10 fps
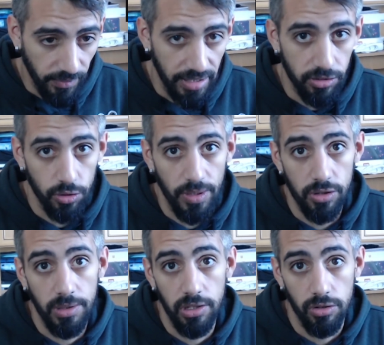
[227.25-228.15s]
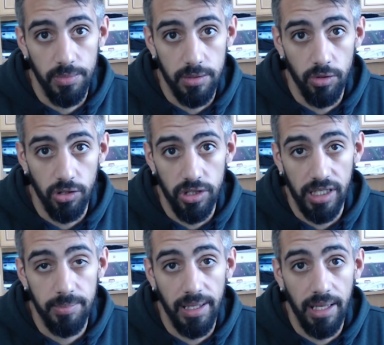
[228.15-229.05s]
Esto es más o menos lo mismo que os he
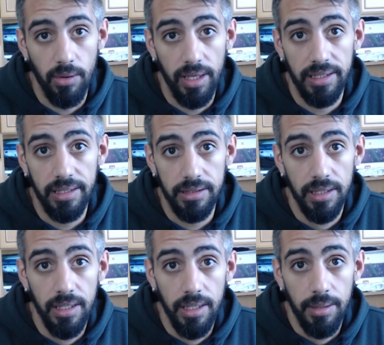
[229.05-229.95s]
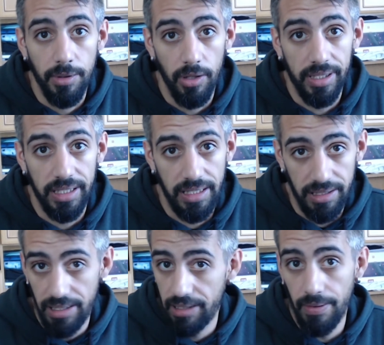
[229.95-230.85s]
explicado antes pero aquí ya
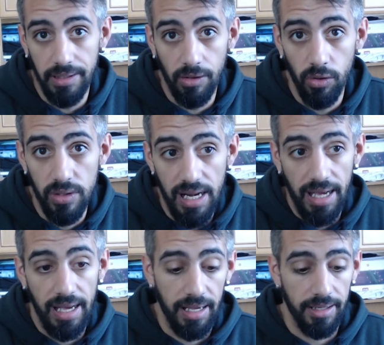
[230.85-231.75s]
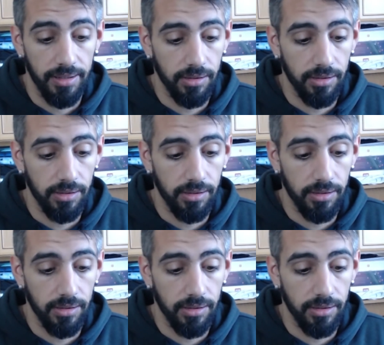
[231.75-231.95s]
directamente con la.